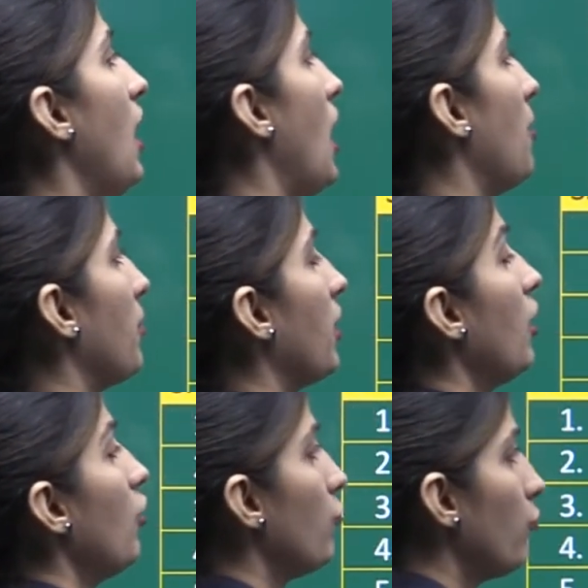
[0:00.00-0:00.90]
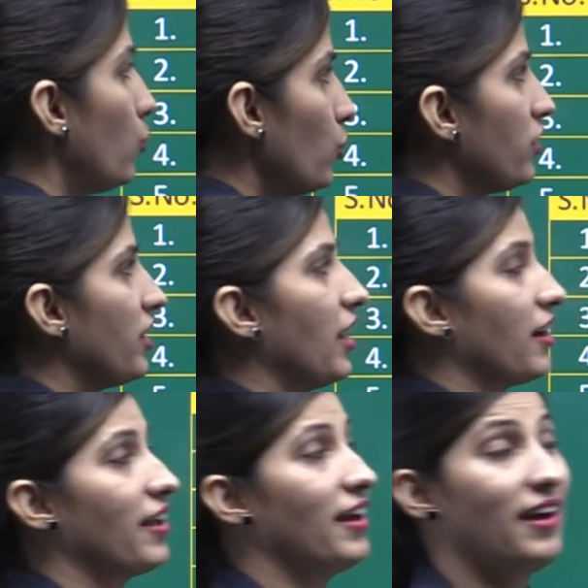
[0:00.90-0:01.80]
हमें फूड दिया
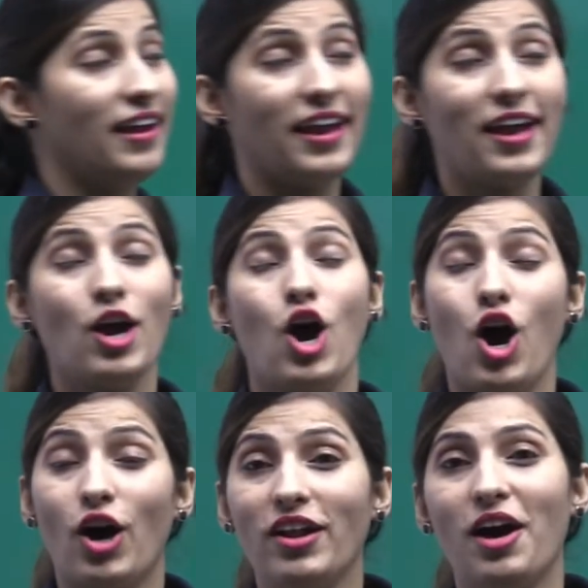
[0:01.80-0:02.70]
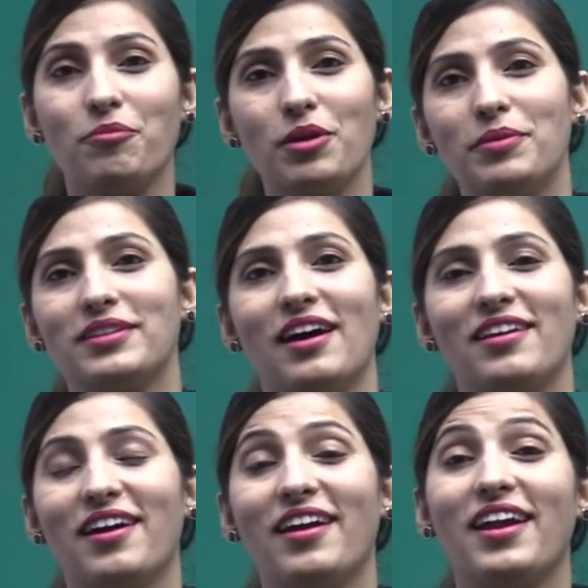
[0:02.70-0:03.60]
गया है और हमें
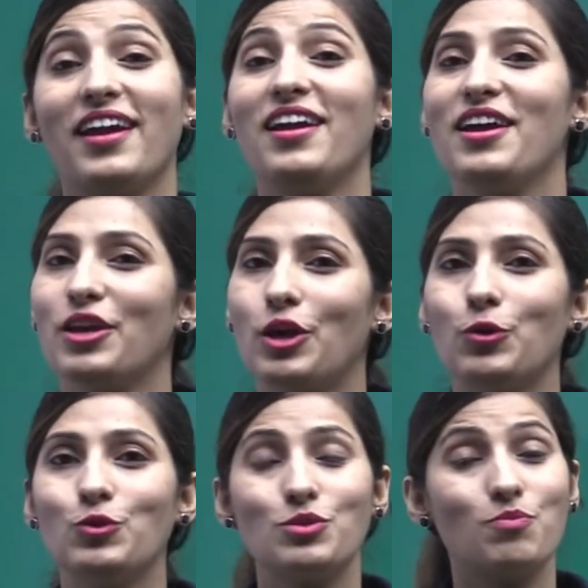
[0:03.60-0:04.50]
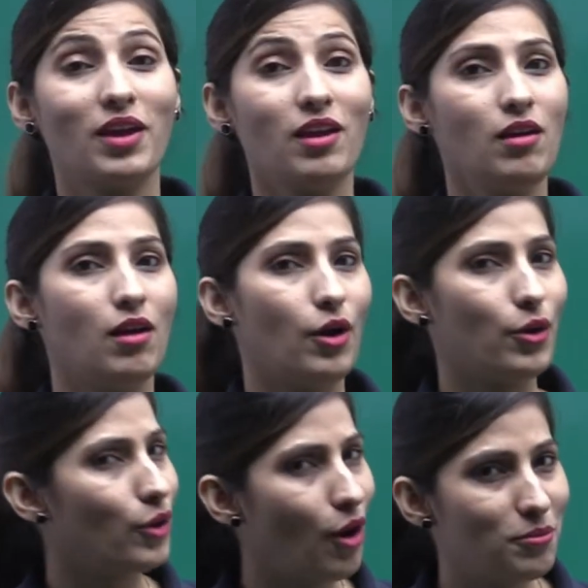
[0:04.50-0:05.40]
बताना है कि उसमें
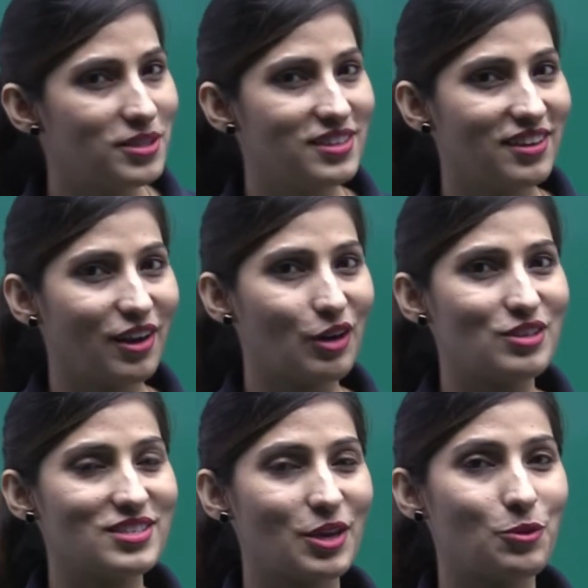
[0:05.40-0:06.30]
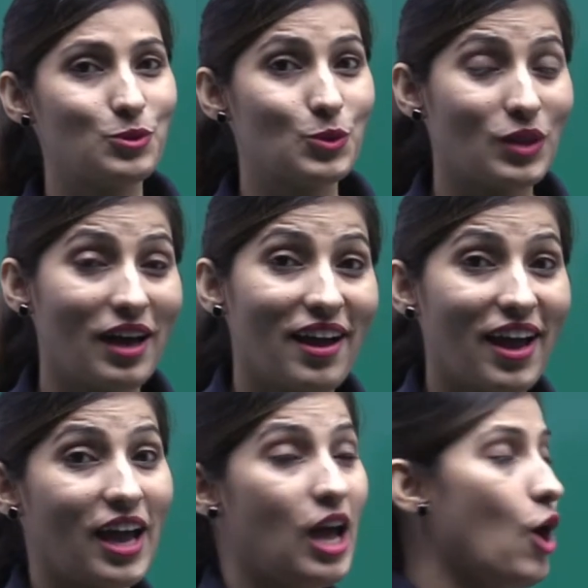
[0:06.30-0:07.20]
रॉ मटेरियल कौन सा यूज़ होता
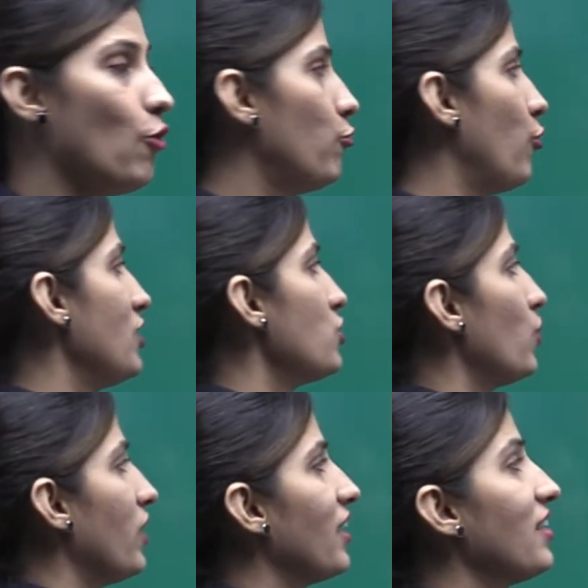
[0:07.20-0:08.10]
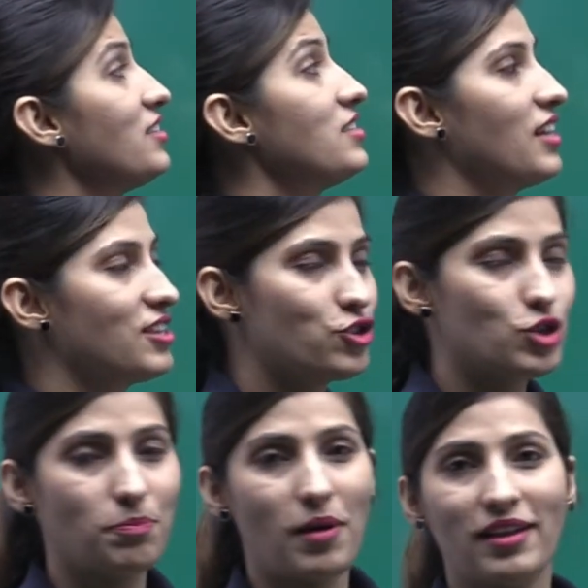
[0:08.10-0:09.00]
है फर्स्ट वन इज़
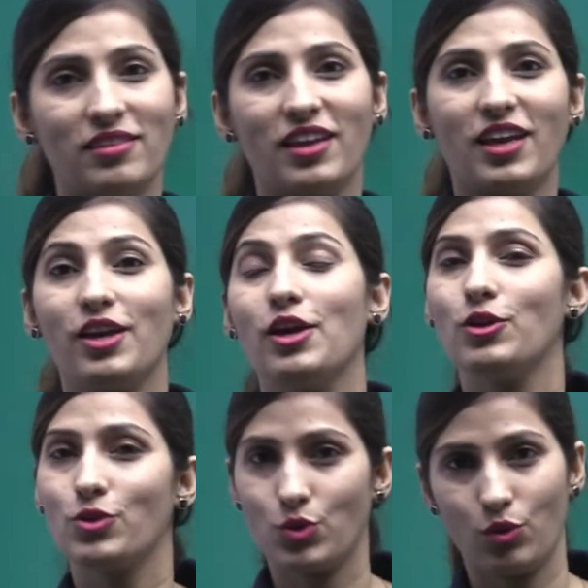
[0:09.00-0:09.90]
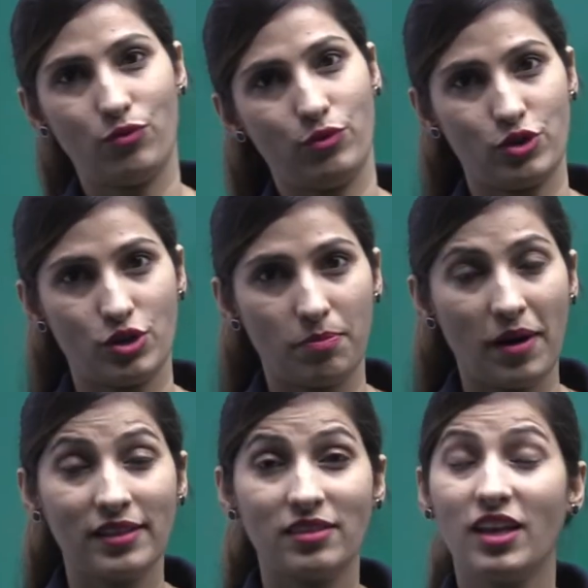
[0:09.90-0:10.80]
चपाती सो फॉर
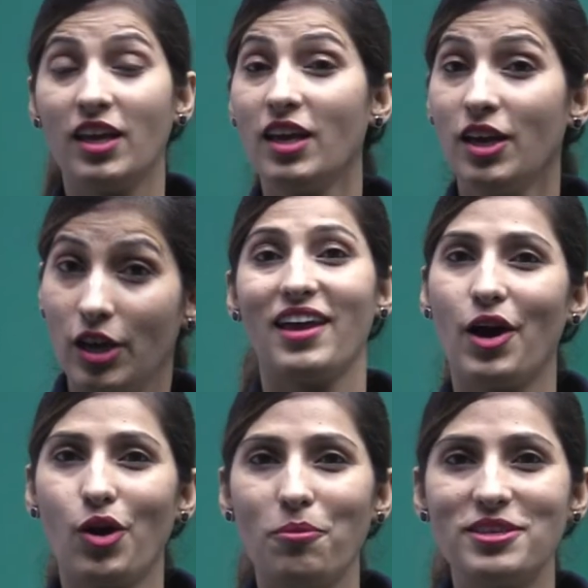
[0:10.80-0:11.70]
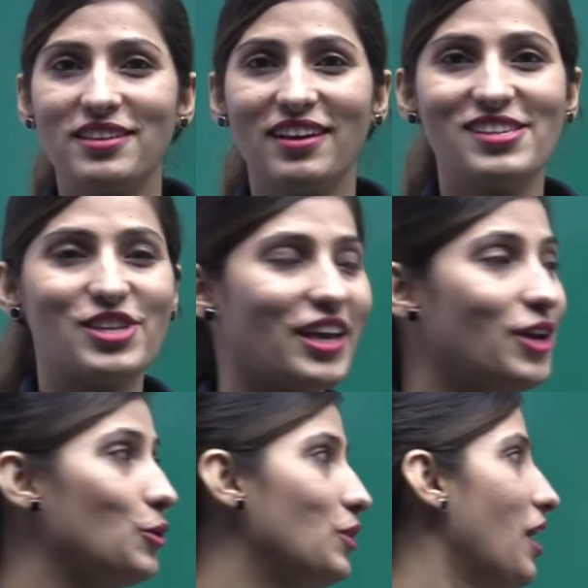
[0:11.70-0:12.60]
चपाती क्या रॉ मटेरियल चाहिए
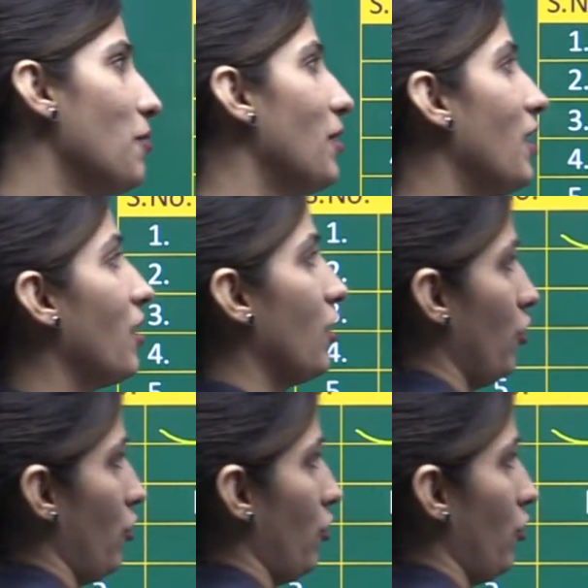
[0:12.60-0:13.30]
होता है हमें